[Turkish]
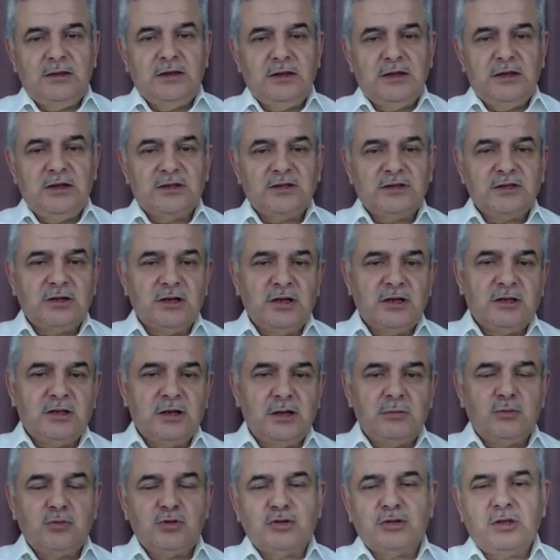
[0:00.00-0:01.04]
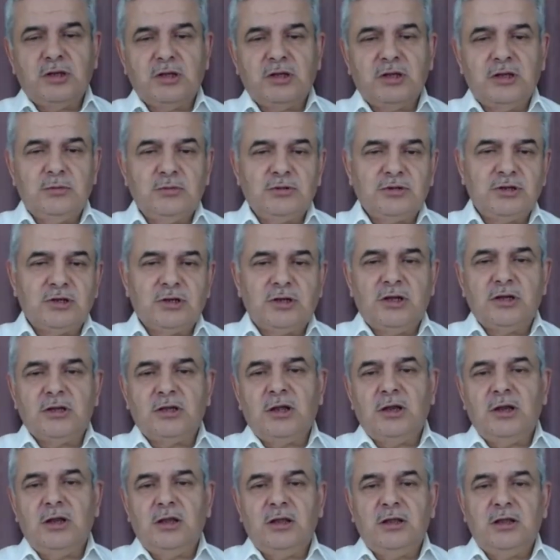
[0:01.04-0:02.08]
İhtina salatel müstakim
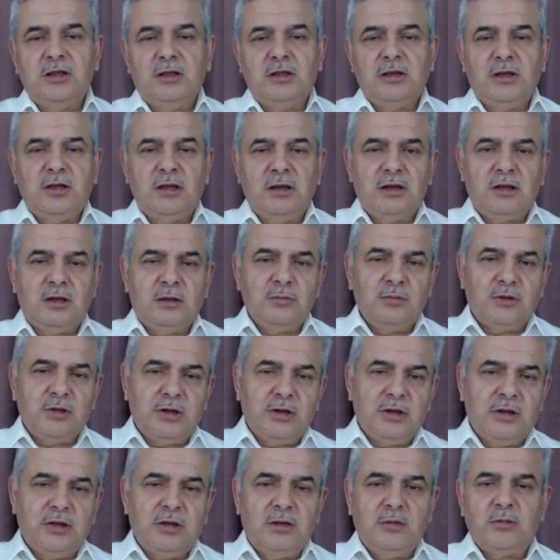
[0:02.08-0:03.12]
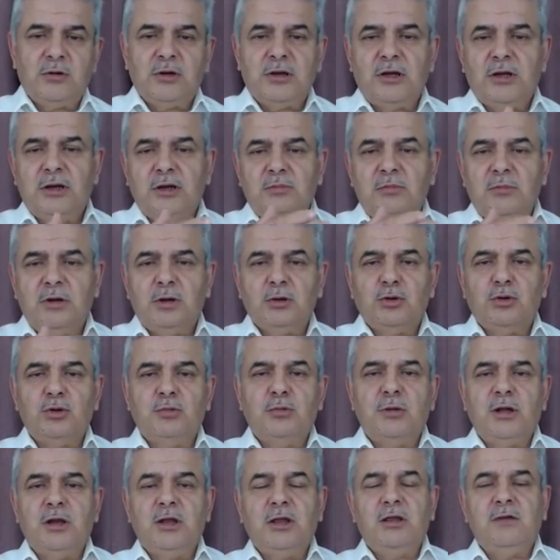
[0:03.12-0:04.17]
salatel lezine en'amte aleyhim gayril
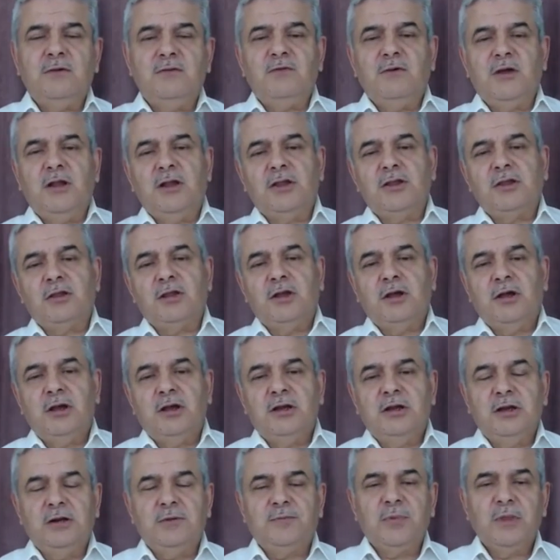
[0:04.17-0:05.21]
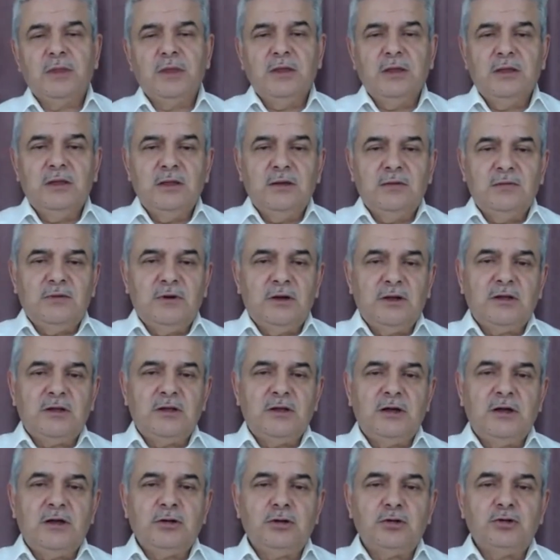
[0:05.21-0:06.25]
mağdub aleyhim ve lettalin.
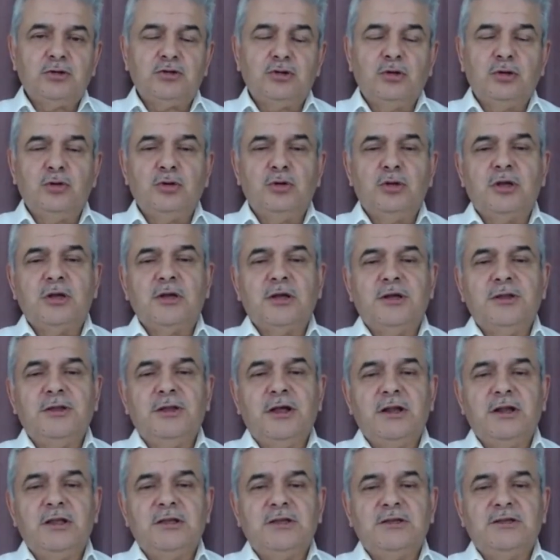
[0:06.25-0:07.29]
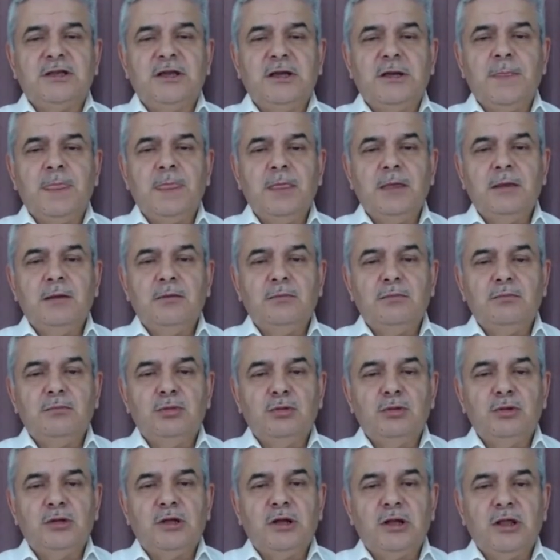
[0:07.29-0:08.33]
Fatiha'nın sonuna kadar ise
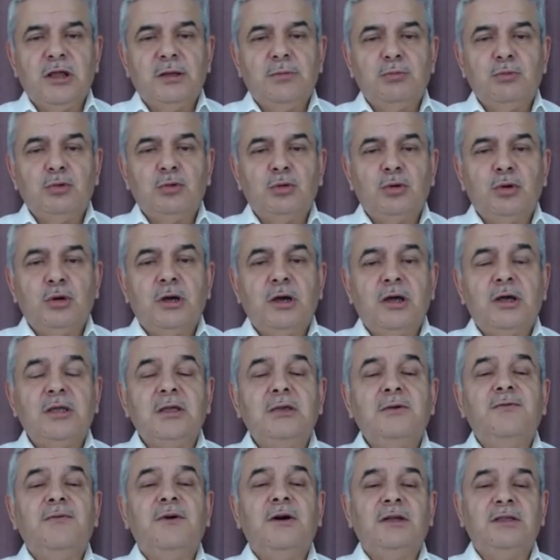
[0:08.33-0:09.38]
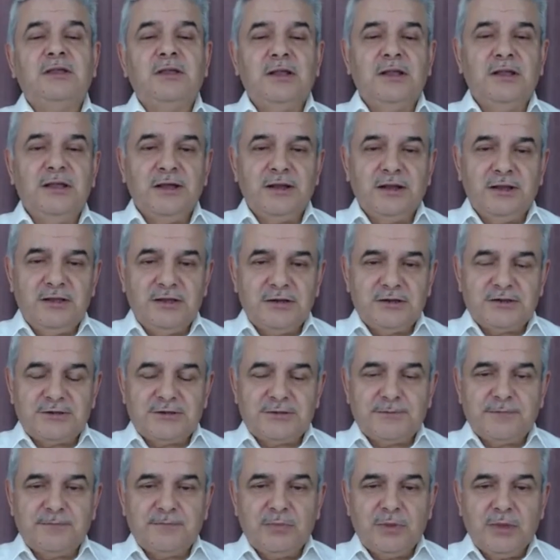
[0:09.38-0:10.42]
bunlar hep dua
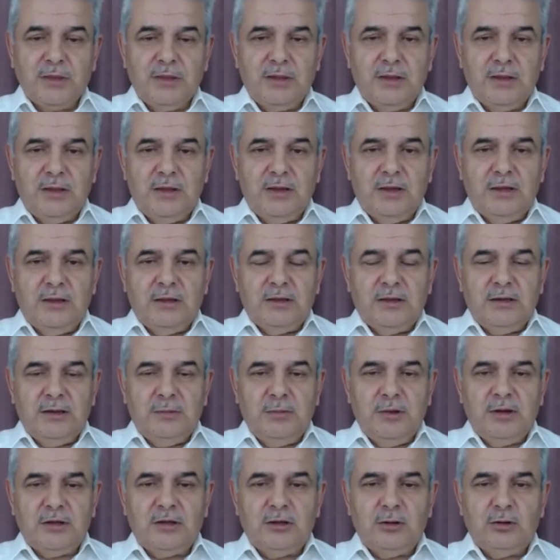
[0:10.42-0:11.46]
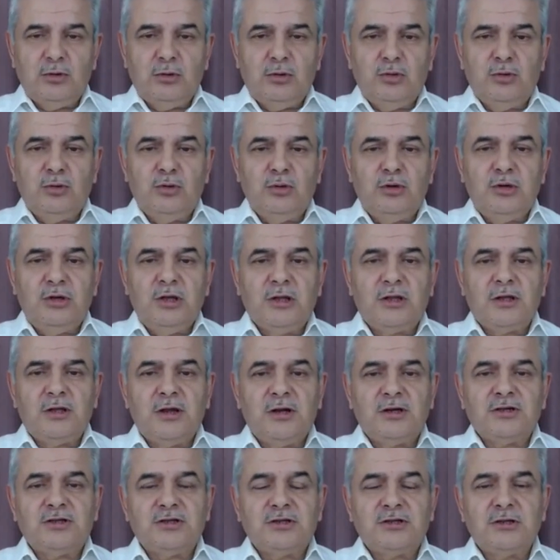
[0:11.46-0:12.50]
ifadeleridir. Demek ki
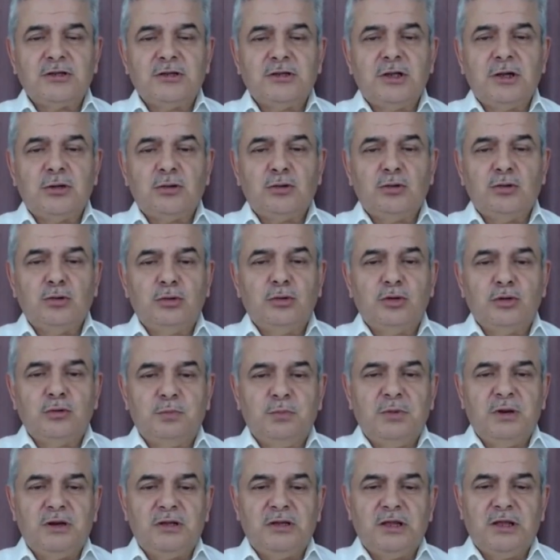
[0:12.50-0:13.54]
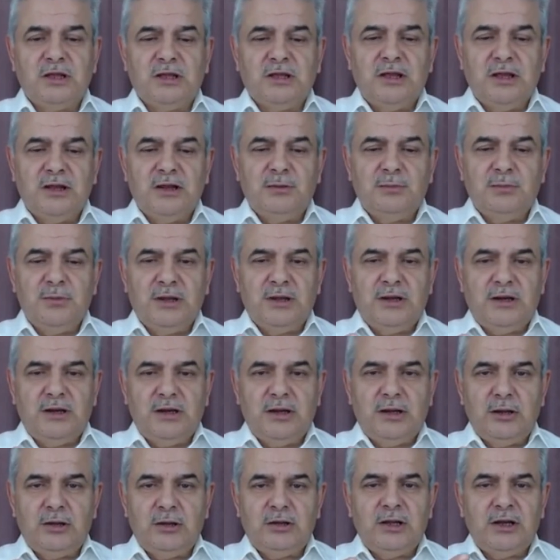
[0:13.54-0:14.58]
uluhiyet karşısında kulluk bir tek
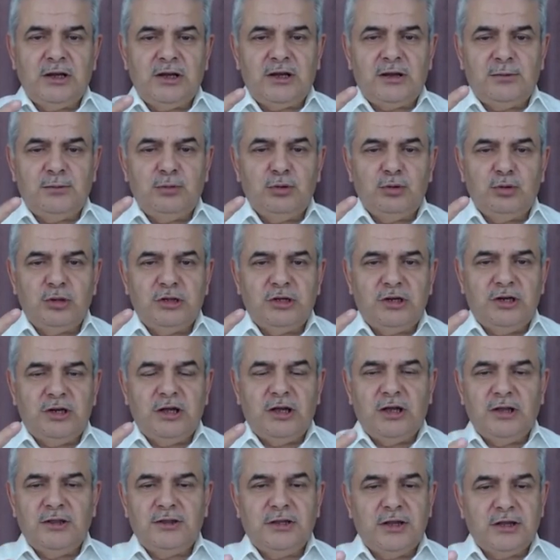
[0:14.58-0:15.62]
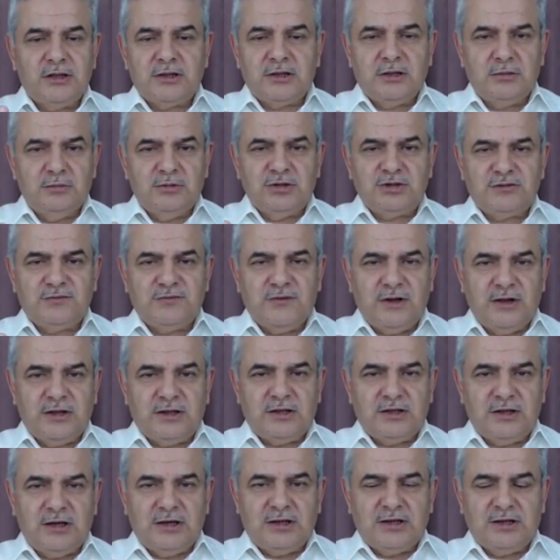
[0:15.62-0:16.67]
kelime ile, na'budu ile
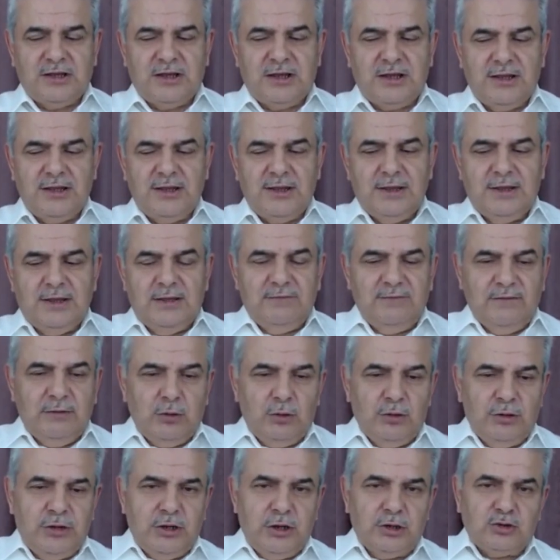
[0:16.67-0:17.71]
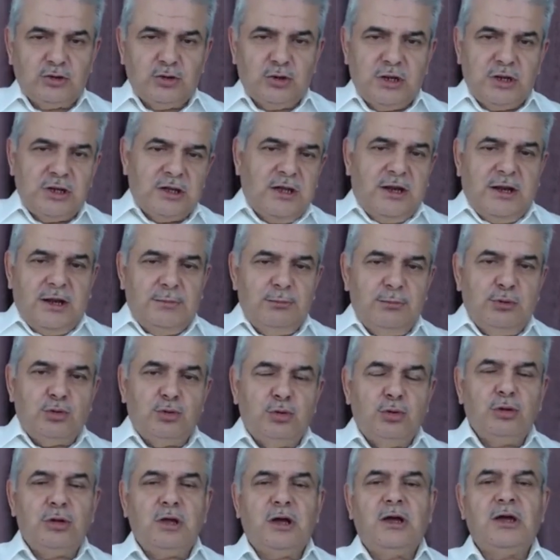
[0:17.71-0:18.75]
anlatılmış Fatiha'da ve ondan sonra
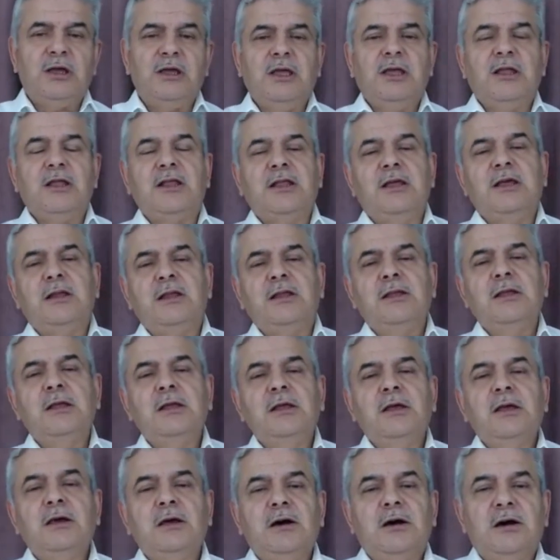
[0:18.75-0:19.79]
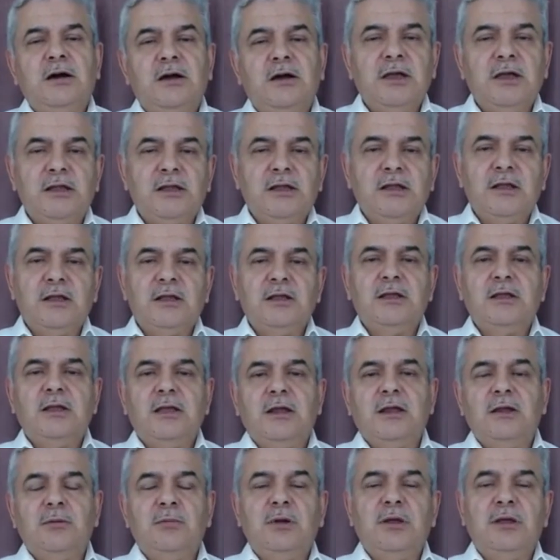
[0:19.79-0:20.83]
gelen bütün ayetler,
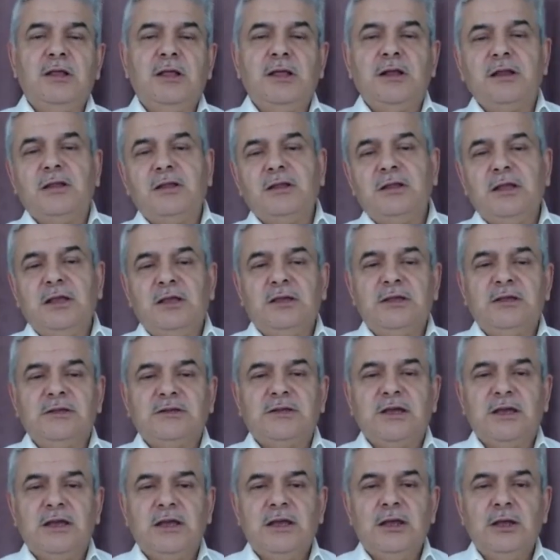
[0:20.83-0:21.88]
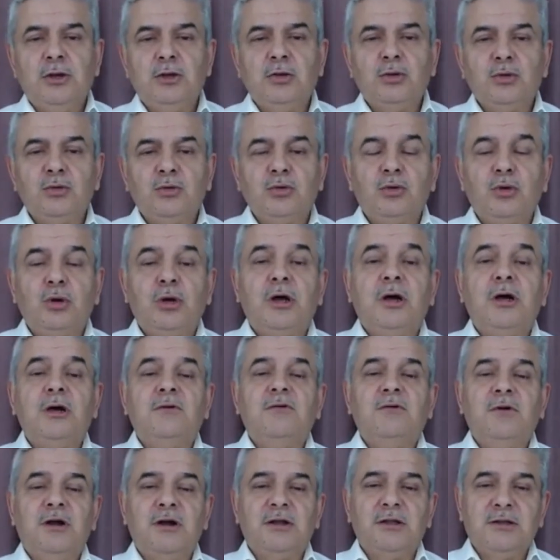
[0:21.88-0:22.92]
ayetlerin kelimelerinde ise
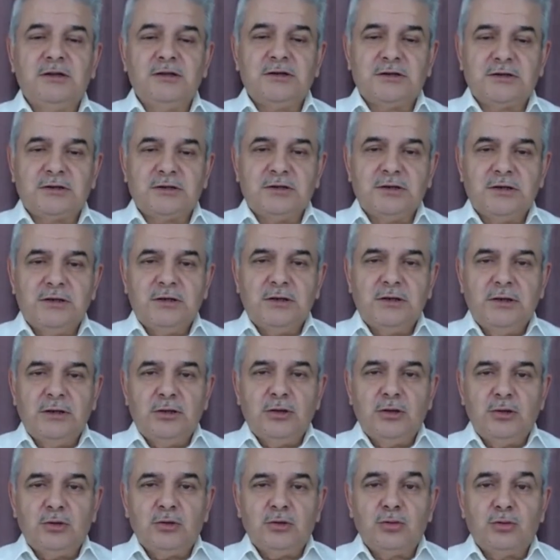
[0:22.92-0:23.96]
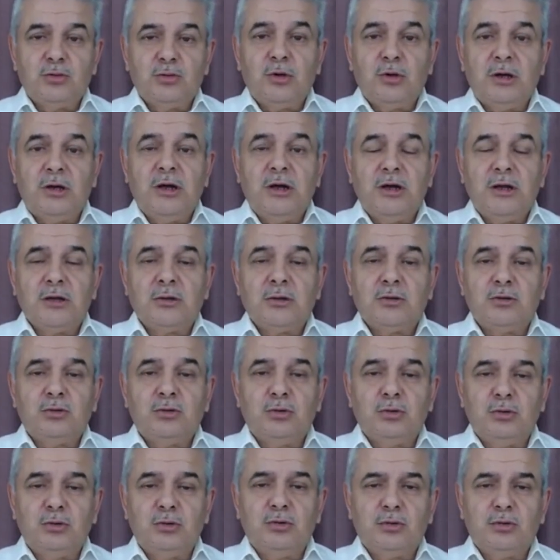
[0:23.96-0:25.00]
dua vardır.
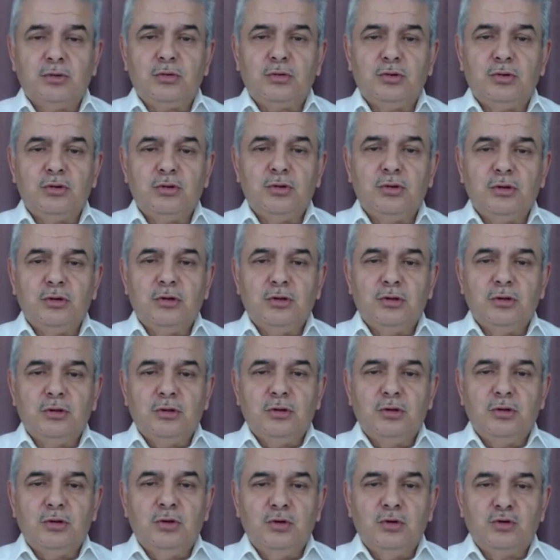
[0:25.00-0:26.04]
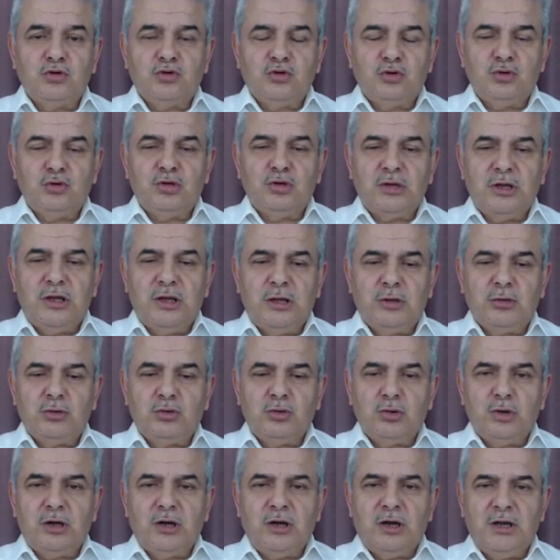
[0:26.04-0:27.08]
Dua, kulluk
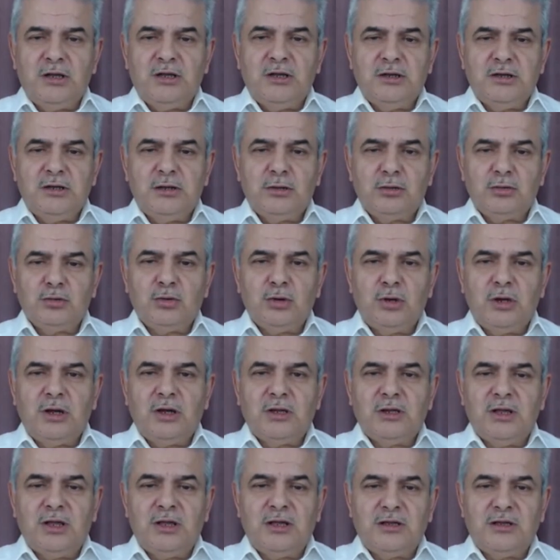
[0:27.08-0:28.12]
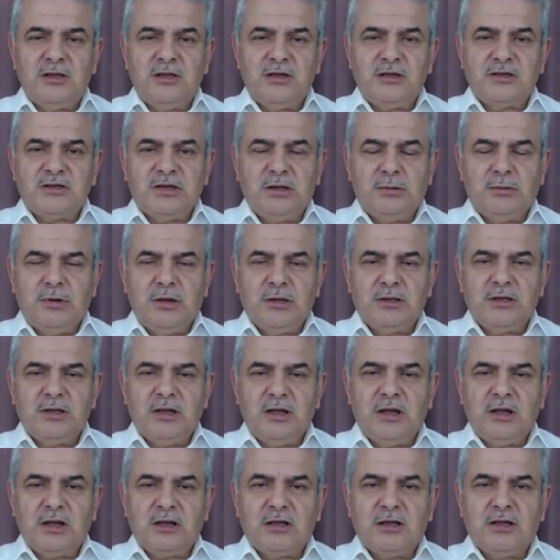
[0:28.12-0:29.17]
özünde duayı, dua dendiği
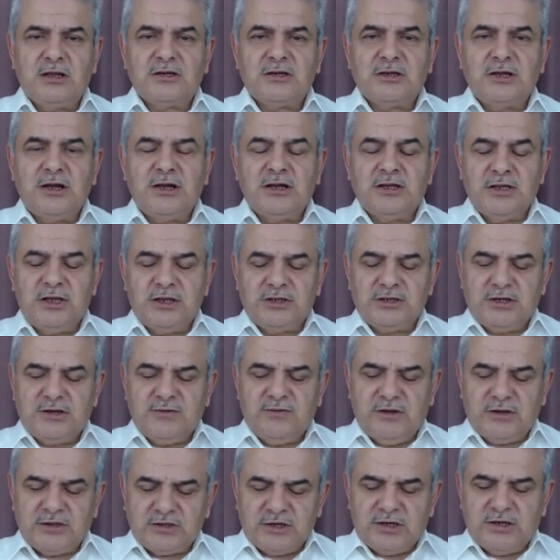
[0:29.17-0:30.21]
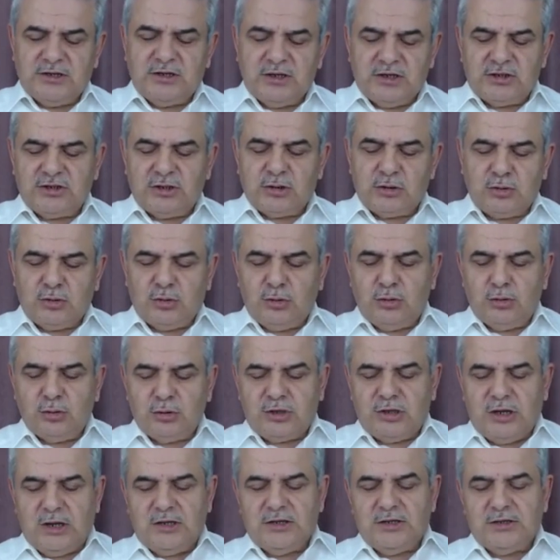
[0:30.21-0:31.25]
zaman da akla sadece ve sadece
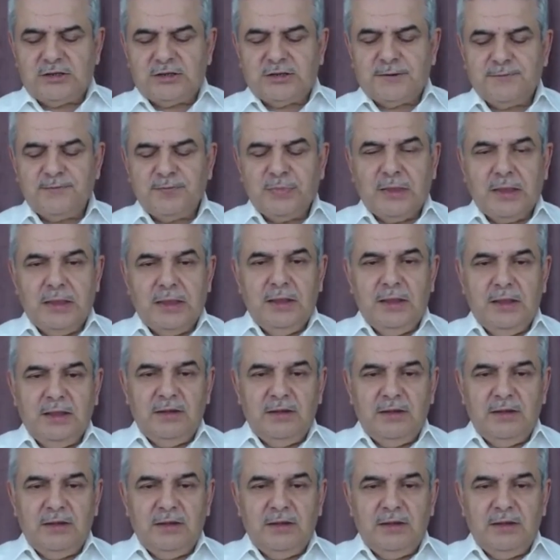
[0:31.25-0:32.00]
kulluk gelir